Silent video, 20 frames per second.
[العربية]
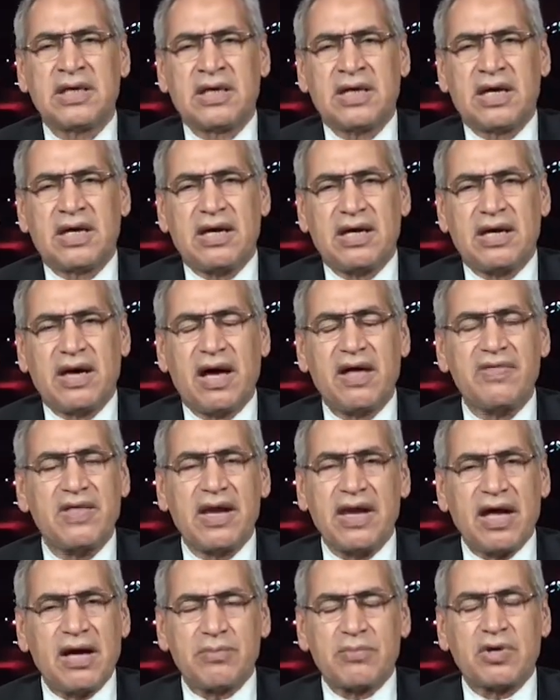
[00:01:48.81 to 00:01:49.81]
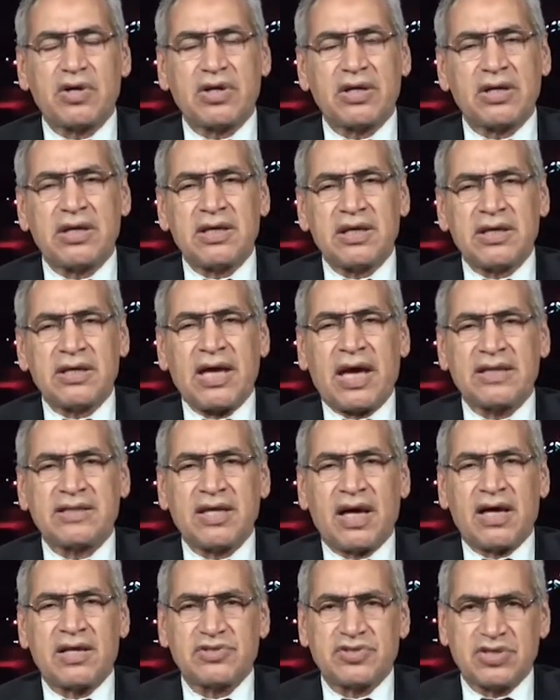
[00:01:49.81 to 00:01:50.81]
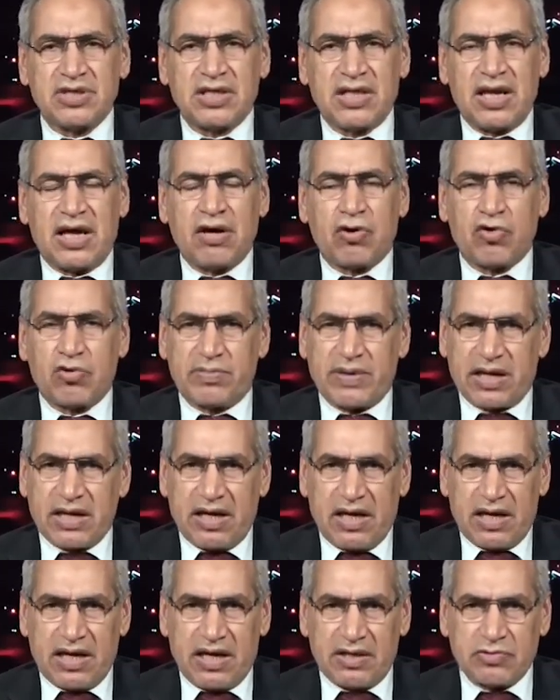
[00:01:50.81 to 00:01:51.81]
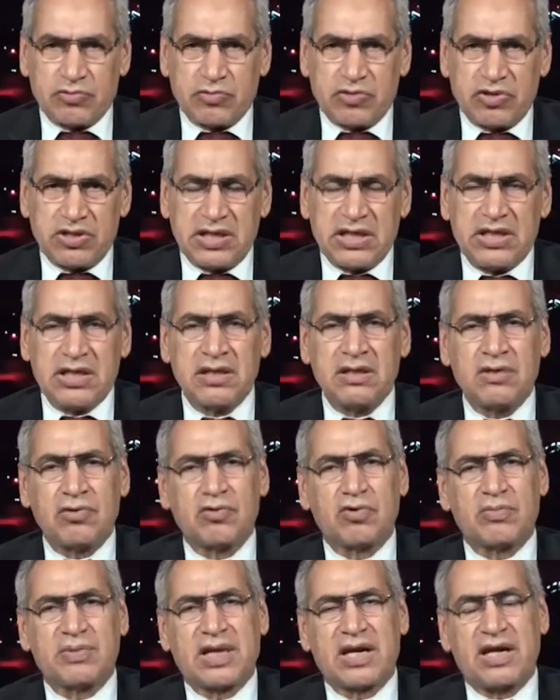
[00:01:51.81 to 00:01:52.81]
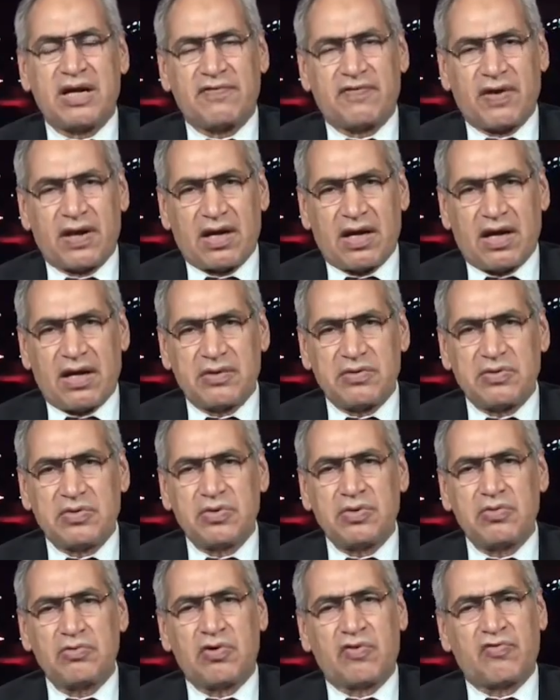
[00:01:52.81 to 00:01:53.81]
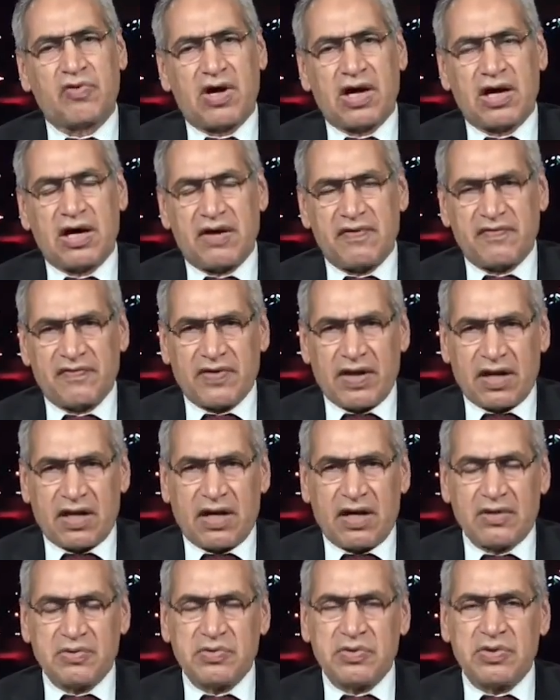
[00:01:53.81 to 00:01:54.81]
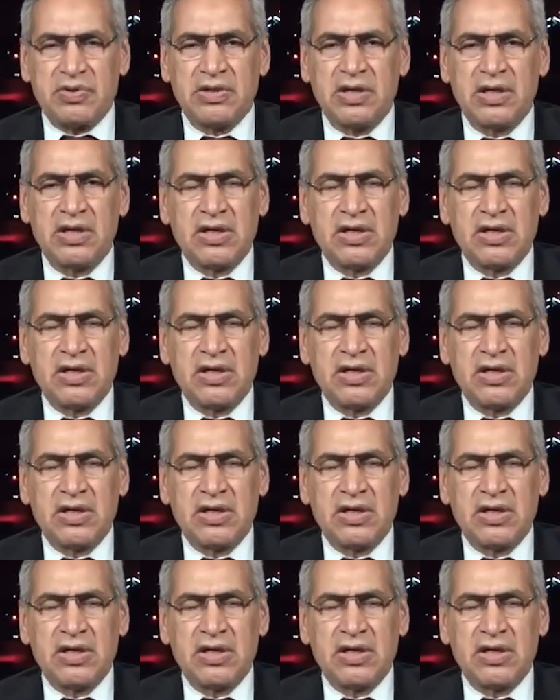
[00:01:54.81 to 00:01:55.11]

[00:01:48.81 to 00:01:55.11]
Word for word: آه، هذا الأمر يحتاج إلى خبراء قانونيين خبراء في القانون وفقهاء في القانون